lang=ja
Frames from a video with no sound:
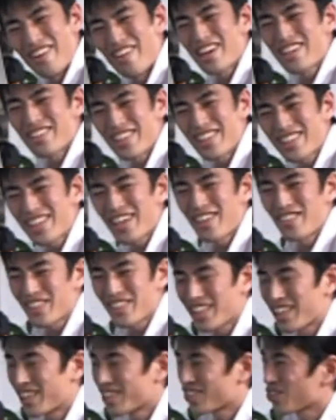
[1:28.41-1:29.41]
まあワクワク感
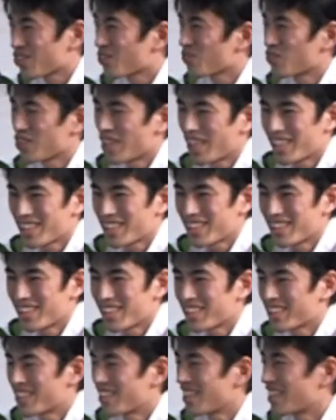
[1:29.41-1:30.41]
みたいなちょっと
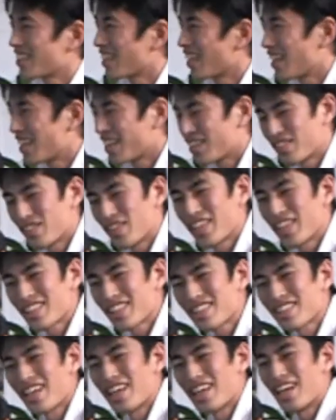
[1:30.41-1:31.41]
プライスレス的な、まあ、
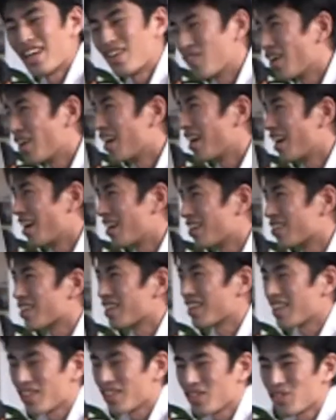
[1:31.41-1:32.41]
やつが、まあ、あ
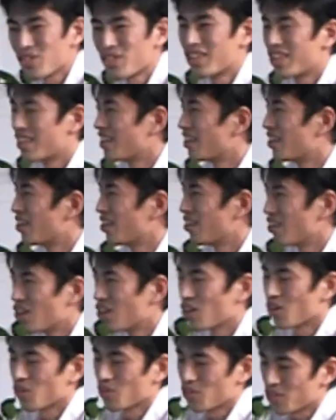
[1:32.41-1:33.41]
るかなと
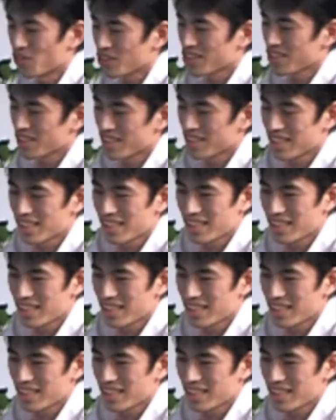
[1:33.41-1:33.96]
思います